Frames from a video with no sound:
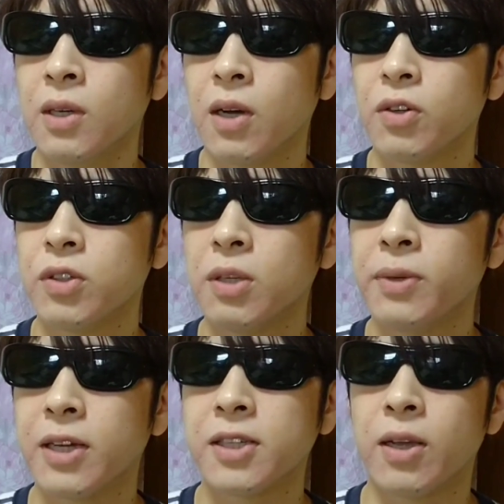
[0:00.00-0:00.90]
あの、YouTube
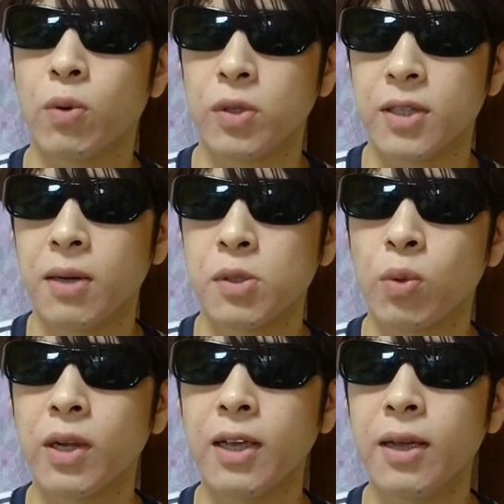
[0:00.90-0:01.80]
では成功した。そ
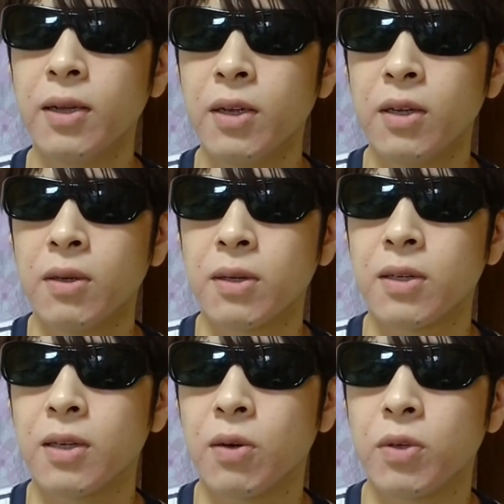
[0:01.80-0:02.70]
こだけ、
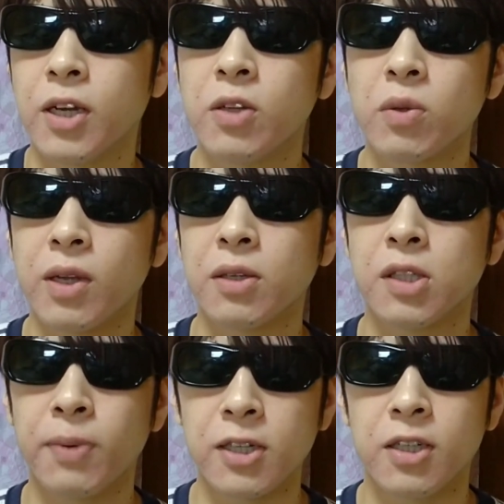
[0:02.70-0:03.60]
あの、切り取ったら
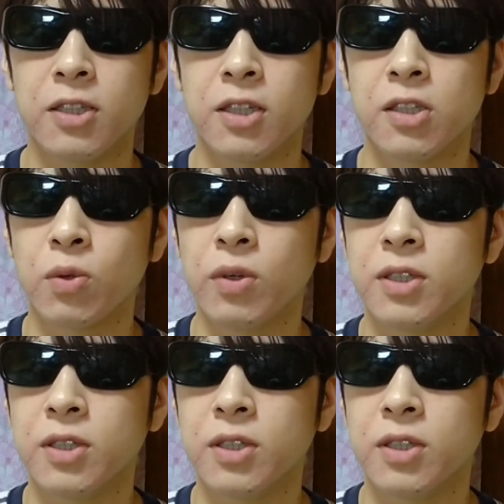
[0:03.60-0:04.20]
素晴らしいし、すご